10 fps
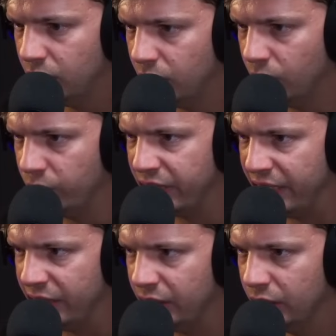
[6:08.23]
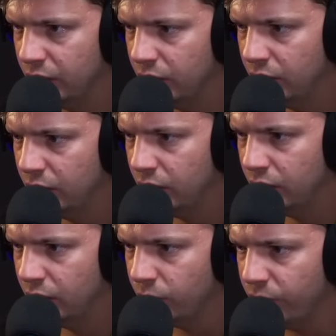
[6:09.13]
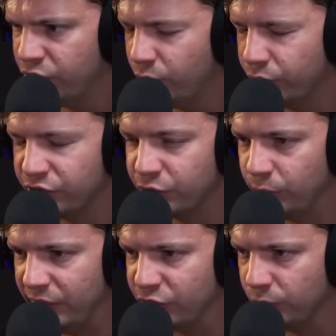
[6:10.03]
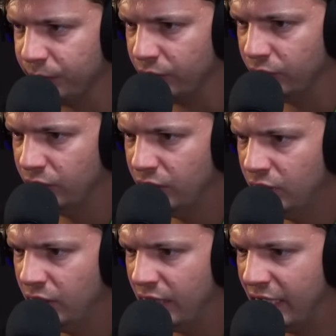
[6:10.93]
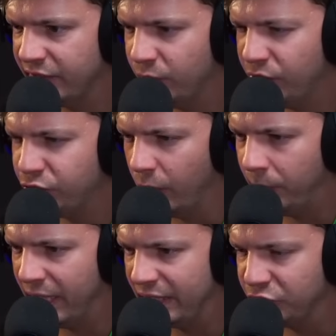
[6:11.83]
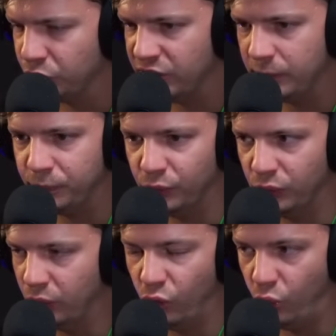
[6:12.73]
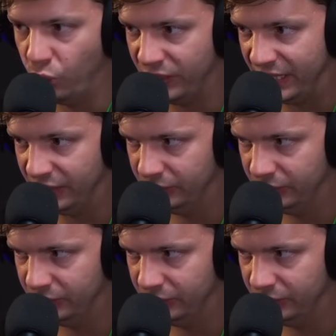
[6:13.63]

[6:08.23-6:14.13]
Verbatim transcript: Ok. Questo quando è stato messo però. Anche questo è apparso tipo ora?